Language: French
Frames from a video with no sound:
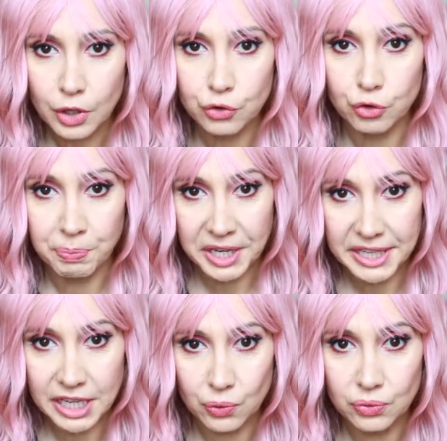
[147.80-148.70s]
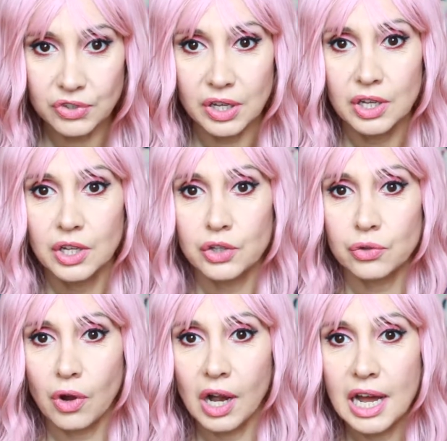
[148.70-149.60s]
du Pays des Contes.
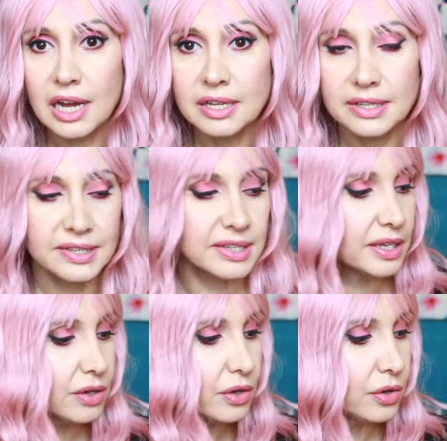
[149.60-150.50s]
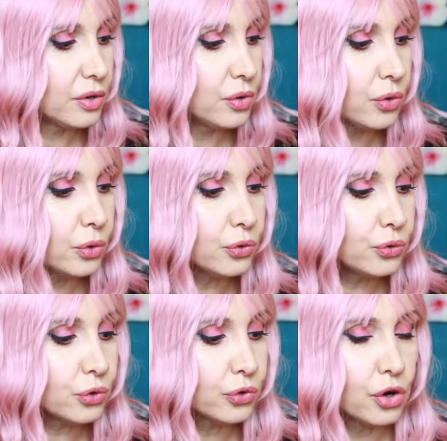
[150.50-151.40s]
Donc là, c'est euh, Le Retour de